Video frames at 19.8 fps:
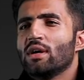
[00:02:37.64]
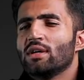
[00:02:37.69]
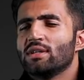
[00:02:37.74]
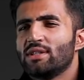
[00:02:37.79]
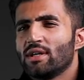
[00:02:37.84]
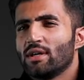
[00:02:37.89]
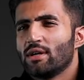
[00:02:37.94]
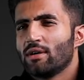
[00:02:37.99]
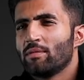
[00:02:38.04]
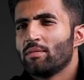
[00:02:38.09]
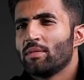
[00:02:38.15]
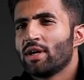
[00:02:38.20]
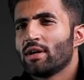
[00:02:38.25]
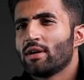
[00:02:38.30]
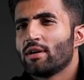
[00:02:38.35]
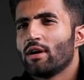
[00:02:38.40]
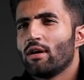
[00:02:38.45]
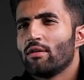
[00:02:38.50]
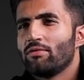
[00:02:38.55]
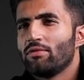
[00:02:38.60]
अच्छा मैं
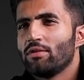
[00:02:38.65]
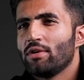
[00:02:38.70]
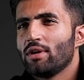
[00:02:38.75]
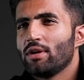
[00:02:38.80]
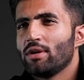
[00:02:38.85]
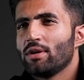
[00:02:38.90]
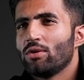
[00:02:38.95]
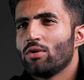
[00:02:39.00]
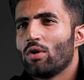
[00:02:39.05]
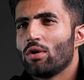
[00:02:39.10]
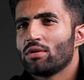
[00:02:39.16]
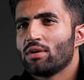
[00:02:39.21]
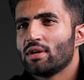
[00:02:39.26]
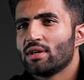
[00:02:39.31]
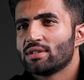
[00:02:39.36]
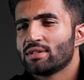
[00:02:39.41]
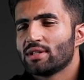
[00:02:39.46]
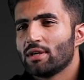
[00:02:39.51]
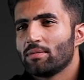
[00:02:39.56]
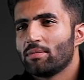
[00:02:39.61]
काफ़ी
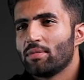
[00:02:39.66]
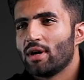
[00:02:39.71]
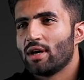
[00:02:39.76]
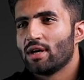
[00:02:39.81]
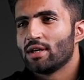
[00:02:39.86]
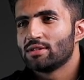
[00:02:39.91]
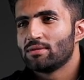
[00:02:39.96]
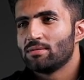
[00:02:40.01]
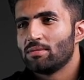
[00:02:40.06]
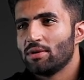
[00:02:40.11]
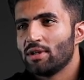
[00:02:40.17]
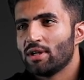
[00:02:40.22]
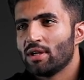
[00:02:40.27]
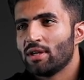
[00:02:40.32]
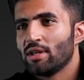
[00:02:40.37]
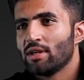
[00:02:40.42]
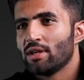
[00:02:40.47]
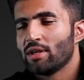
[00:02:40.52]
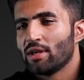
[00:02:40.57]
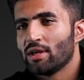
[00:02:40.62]
डॉक्टर्स के पास भी
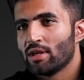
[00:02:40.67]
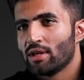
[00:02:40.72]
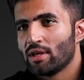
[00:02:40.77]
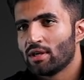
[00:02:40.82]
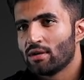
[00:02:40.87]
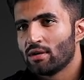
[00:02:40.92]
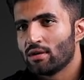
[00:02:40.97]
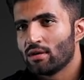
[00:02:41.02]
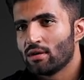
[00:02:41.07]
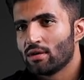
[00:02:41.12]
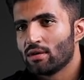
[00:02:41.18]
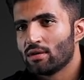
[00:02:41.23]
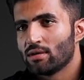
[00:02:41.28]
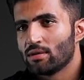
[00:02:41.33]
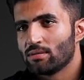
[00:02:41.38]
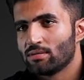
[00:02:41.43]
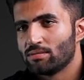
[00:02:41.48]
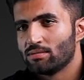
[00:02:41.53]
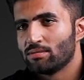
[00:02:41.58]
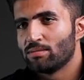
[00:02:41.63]
यानी कि
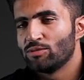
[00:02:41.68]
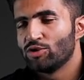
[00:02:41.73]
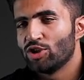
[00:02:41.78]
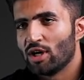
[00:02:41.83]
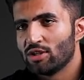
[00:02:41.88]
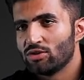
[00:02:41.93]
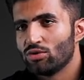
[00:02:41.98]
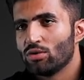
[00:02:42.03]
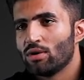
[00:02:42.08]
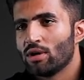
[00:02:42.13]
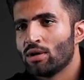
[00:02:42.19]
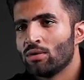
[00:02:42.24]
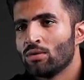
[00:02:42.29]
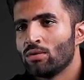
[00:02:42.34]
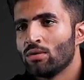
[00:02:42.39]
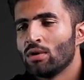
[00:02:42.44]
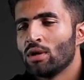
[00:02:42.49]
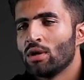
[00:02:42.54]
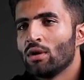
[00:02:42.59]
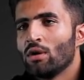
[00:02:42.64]
जा चुका
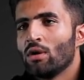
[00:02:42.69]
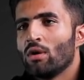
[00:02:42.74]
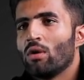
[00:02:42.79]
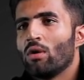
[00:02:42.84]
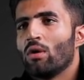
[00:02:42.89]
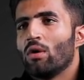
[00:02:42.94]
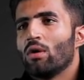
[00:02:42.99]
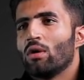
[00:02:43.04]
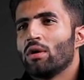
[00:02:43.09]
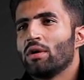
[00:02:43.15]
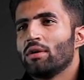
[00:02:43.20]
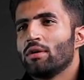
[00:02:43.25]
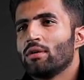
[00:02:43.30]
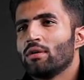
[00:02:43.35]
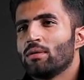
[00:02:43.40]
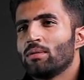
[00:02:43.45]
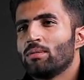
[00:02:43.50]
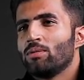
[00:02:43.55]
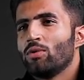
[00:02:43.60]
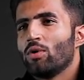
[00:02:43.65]
हूँ और
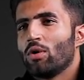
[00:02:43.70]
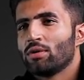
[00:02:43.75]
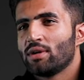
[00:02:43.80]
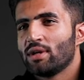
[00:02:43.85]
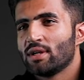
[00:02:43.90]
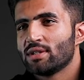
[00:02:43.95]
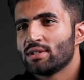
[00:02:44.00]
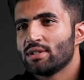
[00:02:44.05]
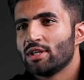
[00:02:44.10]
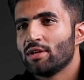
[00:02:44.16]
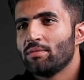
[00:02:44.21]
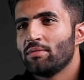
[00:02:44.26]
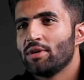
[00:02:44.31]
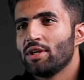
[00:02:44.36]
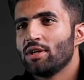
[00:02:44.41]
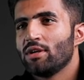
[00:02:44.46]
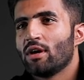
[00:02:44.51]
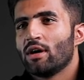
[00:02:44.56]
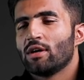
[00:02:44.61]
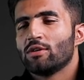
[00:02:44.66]
डॉक्टर्स ने
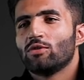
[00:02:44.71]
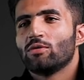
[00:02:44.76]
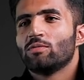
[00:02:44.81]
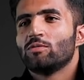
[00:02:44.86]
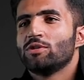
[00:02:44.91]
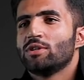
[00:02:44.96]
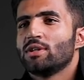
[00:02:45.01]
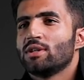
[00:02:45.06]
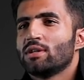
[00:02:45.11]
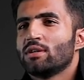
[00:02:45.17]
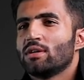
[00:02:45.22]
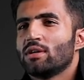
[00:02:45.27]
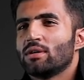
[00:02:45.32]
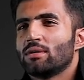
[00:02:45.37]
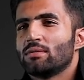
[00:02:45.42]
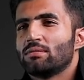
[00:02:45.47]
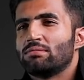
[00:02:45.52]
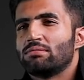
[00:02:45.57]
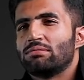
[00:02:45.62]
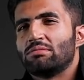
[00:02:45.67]
भी यहाँ तो मुझे
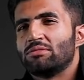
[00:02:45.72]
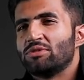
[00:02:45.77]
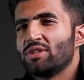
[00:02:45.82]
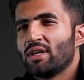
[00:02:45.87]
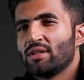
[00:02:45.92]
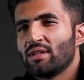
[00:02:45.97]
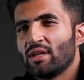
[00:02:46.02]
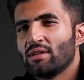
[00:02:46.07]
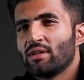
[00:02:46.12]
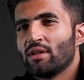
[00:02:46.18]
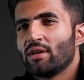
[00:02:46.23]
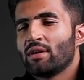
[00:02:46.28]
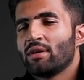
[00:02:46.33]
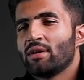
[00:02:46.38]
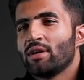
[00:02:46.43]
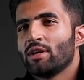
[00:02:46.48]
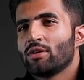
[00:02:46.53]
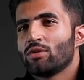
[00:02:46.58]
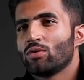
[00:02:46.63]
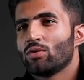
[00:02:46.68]
ज़्यादातर
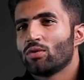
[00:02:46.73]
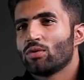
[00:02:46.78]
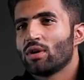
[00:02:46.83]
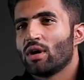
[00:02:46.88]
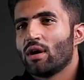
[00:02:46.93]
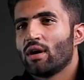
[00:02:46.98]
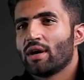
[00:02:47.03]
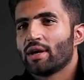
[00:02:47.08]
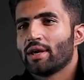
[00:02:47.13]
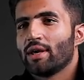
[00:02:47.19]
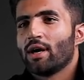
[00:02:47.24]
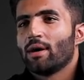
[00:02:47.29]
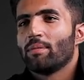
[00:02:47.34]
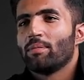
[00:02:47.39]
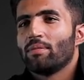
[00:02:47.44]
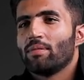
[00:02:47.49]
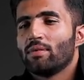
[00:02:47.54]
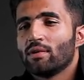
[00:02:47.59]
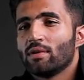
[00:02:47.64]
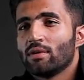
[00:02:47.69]
ने तो कहा कि
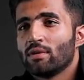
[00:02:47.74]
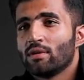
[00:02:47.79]
आप